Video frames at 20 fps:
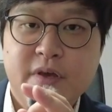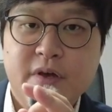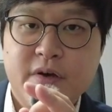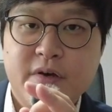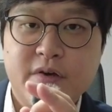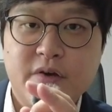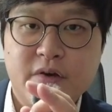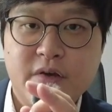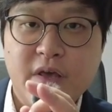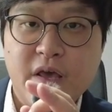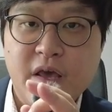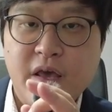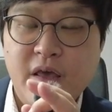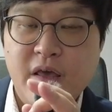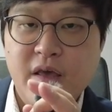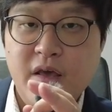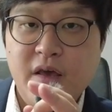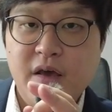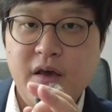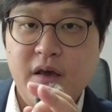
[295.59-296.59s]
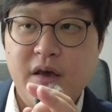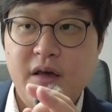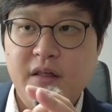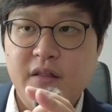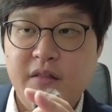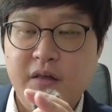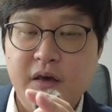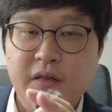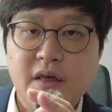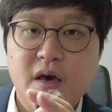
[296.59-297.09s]
그렇게
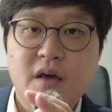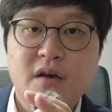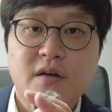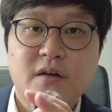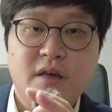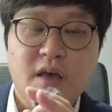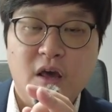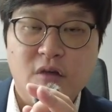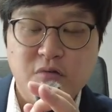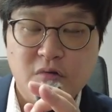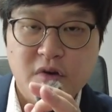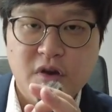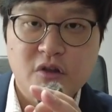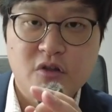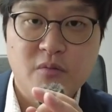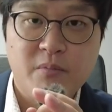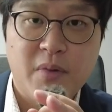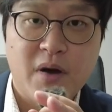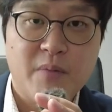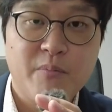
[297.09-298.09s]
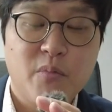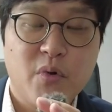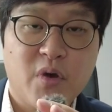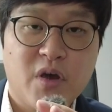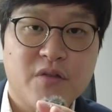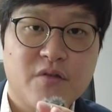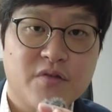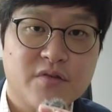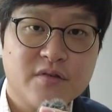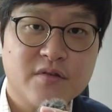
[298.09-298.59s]
세 달을 계속해서
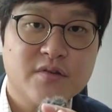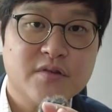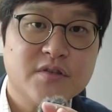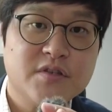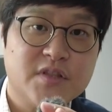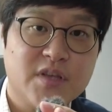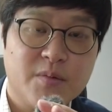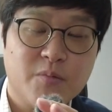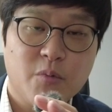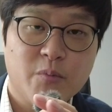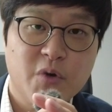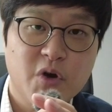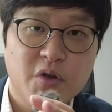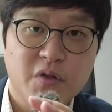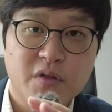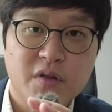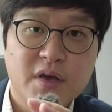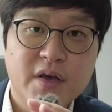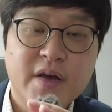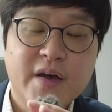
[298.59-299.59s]
반복해서 들으시다 보면